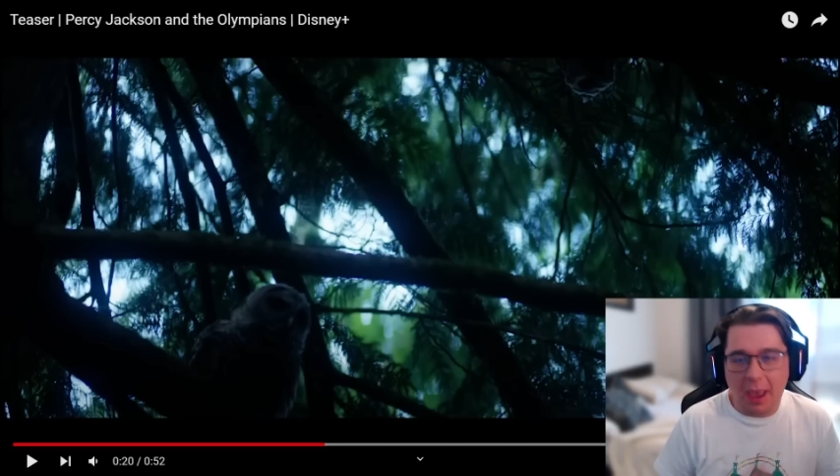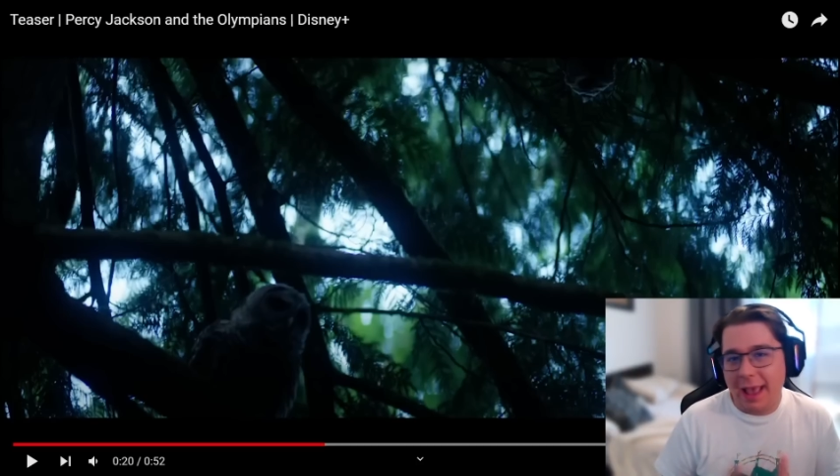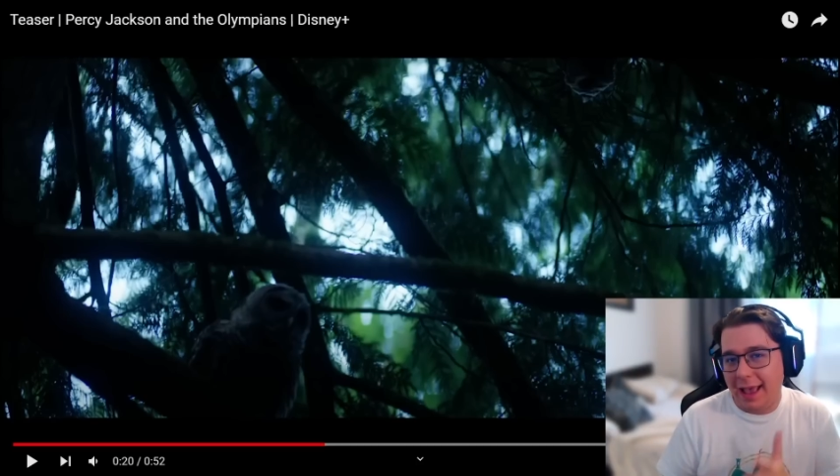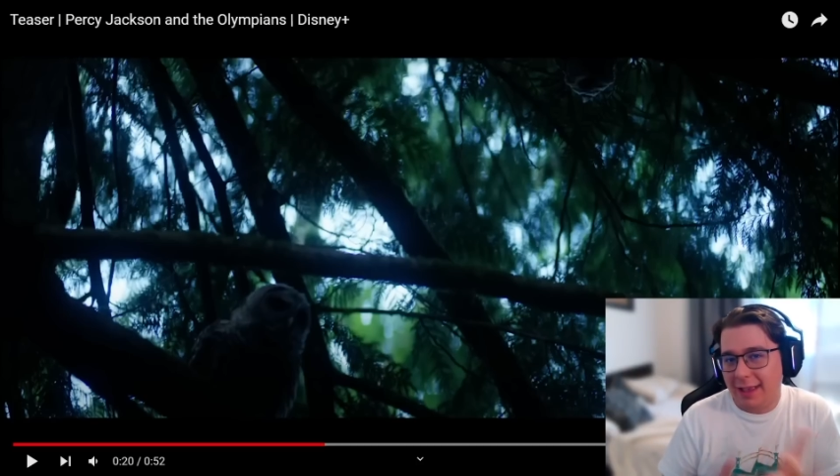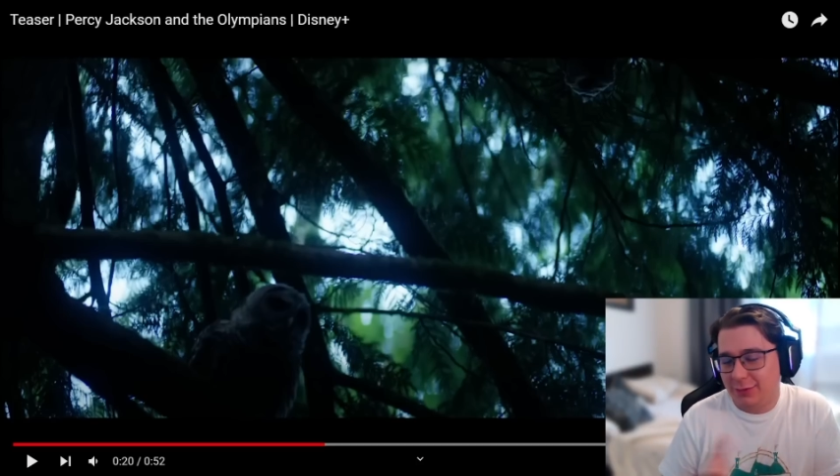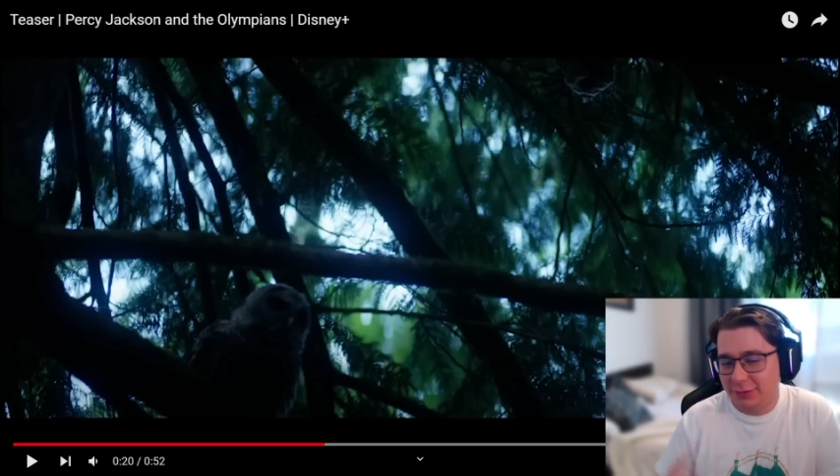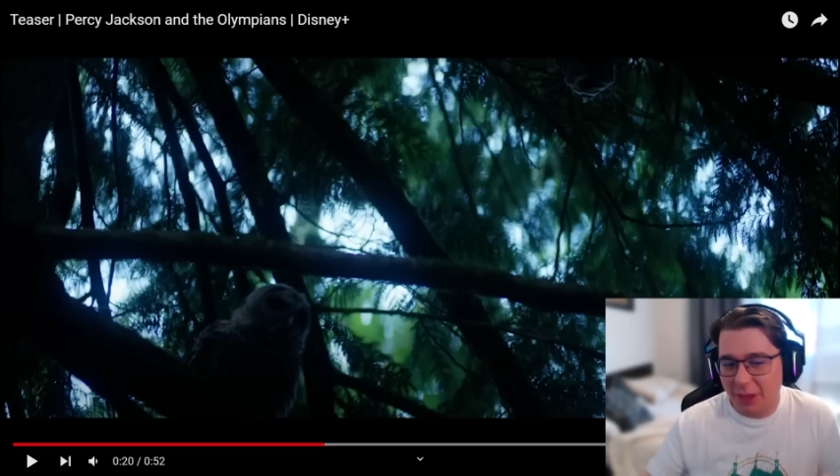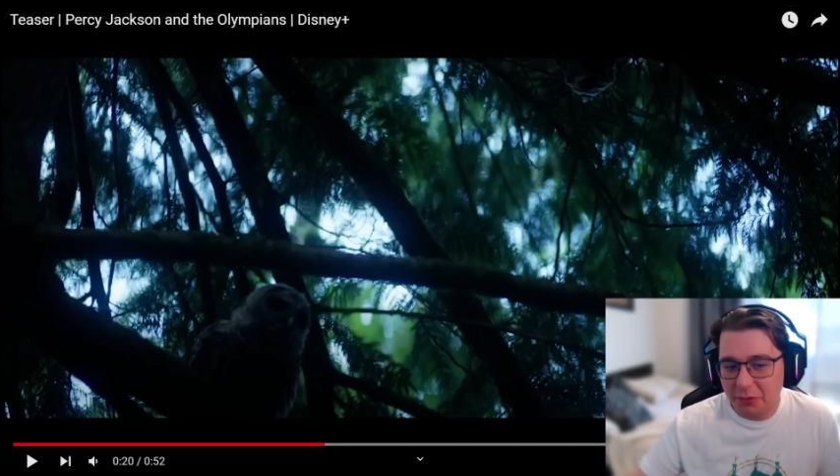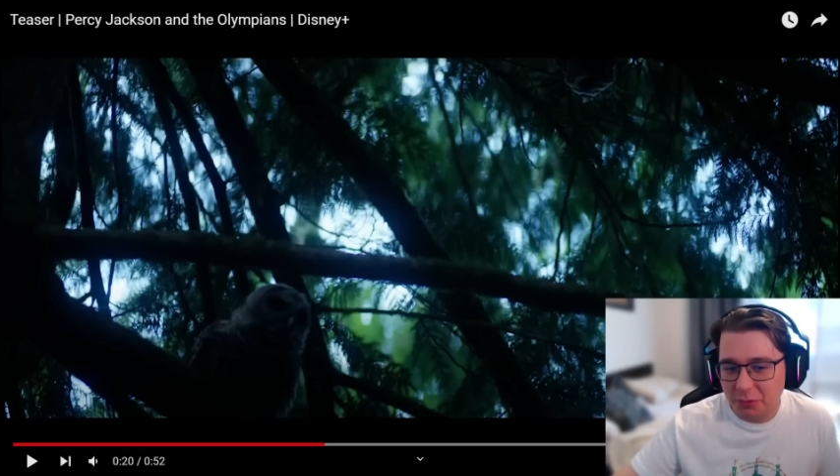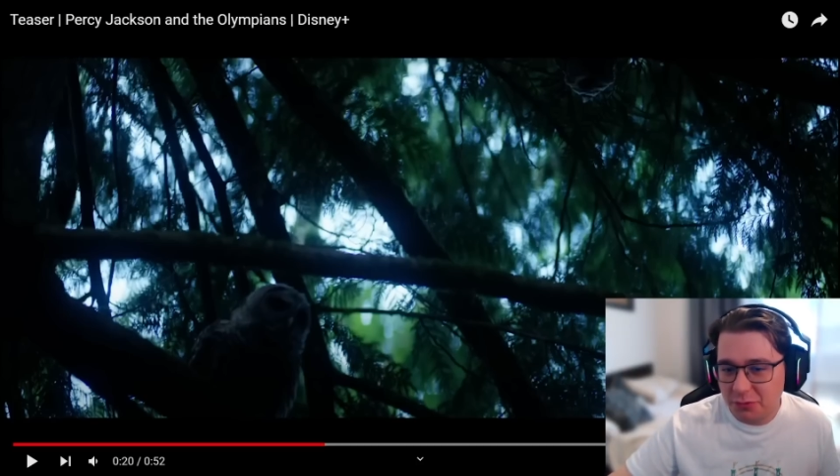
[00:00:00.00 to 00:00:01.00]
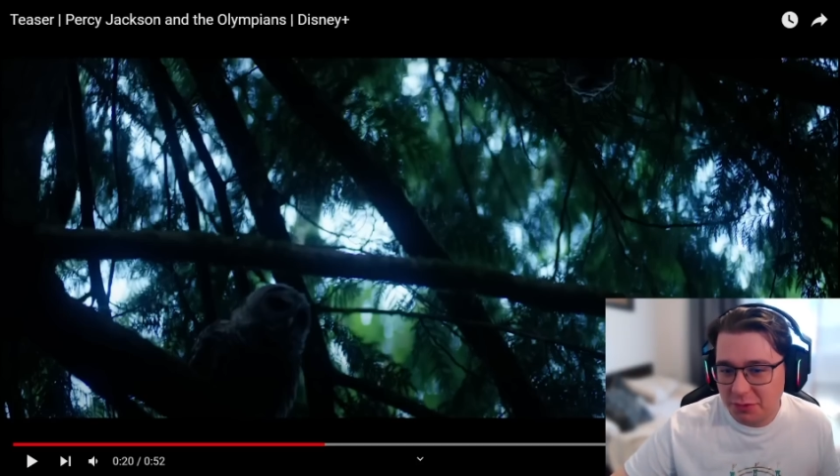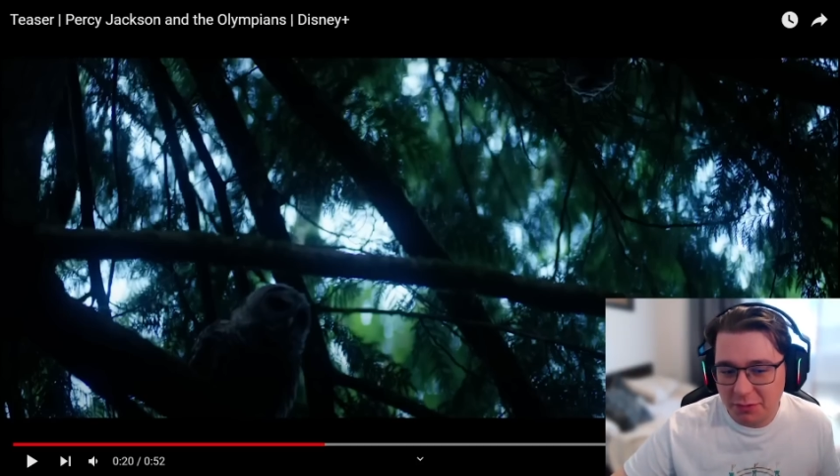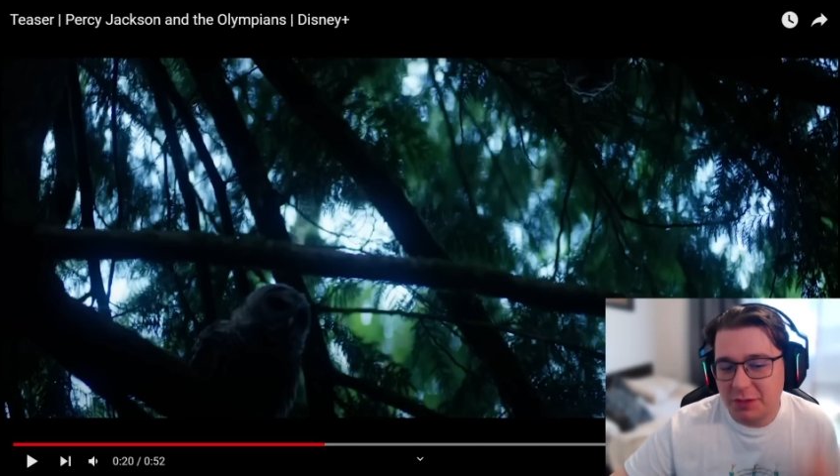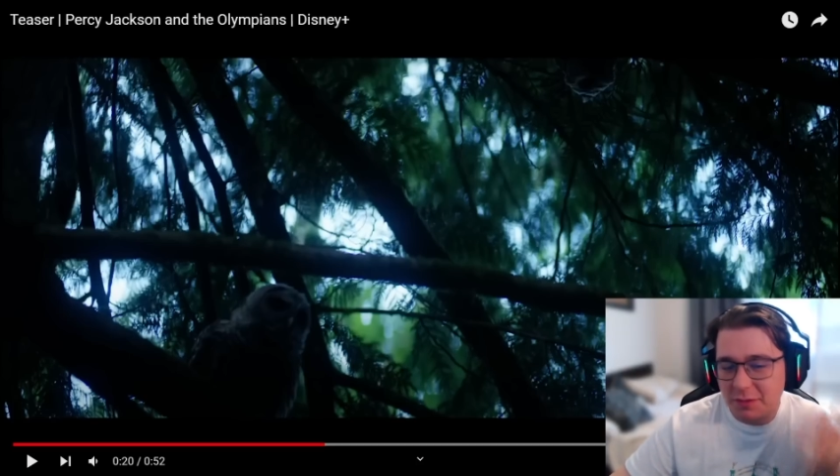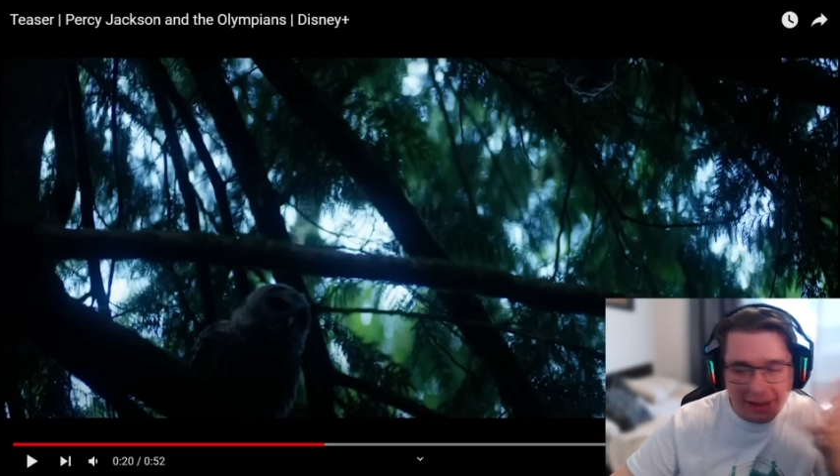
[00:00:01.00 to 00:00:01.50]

è, è, soltanto un simbolismo,